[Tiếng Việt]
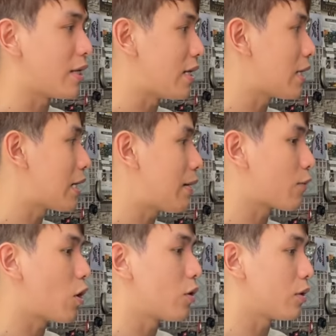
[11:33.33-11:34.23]
gì cho anh
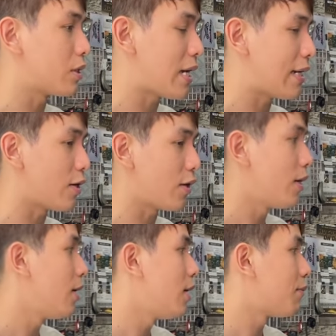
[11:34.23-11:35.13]
em coi xe thôi
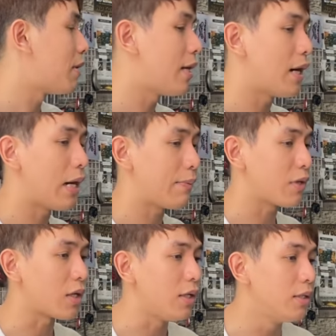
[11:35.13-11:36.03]
bây giờ em
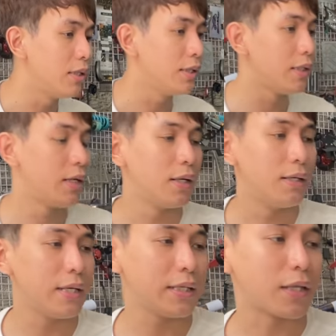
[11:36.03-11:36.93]
có thể ly
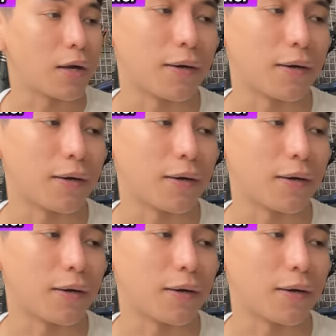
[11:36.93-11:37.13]
ly từng